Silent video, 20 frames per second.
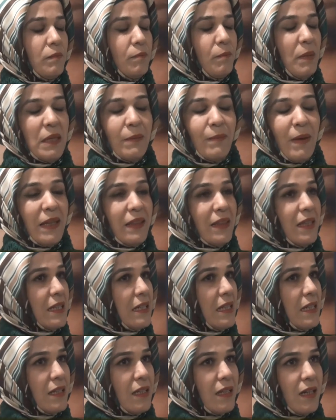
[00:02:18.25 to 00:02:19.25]

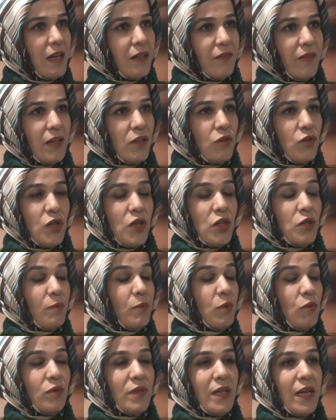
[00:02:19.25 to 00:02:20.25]
pigmentlerine zarar verici
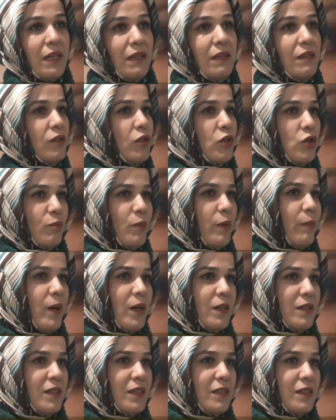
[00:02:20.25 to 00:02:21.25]
hiçbir özelliği
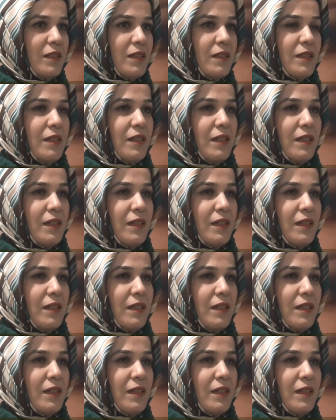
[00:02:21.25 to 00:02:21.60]
taşımamaktadır.